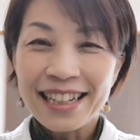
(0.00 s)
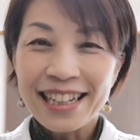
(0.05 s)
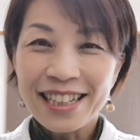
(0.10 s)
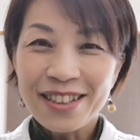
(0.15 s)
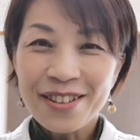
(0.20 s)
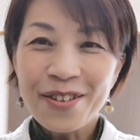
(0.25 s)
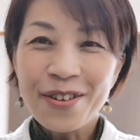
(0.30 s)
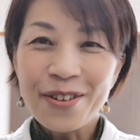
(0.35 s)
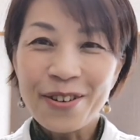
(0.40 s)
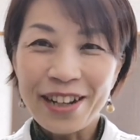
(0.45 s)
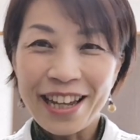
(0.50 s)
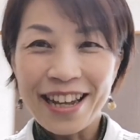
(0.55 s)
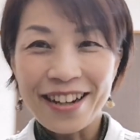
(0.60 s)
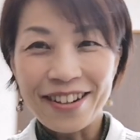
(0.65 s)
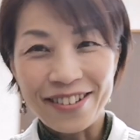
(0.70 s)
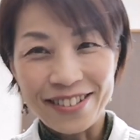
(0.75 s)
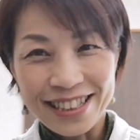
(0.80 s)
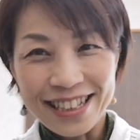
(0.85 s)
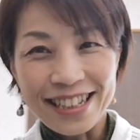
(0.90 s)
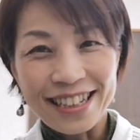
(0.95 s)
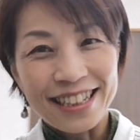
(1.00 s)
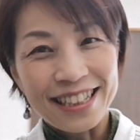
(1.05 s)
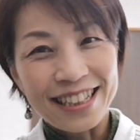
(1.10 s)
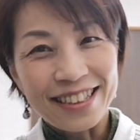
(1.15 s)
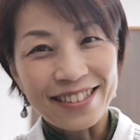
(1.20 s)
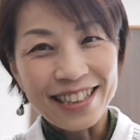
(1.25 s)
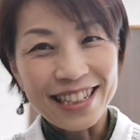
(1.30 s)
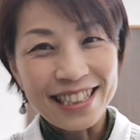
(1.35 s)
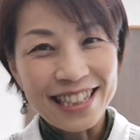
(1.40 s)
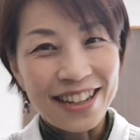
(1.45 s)
昨日お稽古に来て
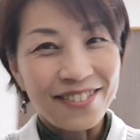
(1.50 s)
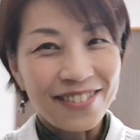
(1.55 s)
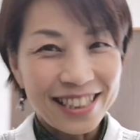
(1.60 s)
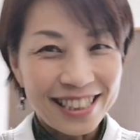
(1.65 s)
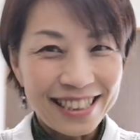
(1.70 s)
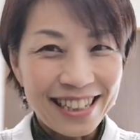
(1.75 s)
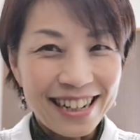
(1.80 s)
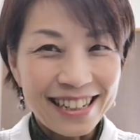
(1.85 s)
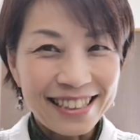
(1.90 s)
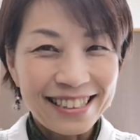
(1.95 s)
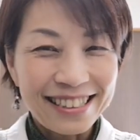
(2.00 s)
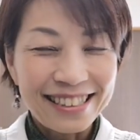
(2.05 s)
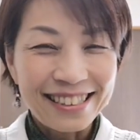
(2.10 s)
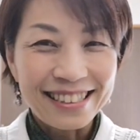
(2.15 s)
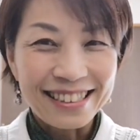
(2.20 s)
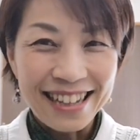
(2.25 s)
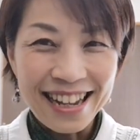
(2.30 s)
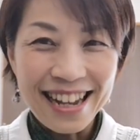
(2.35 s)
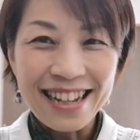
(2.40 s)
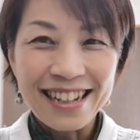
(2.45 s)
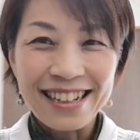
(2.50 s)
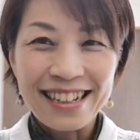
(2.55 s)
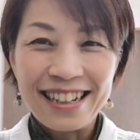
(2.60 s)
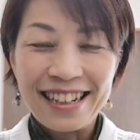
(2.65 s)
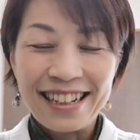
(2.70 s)
くださいました。ね。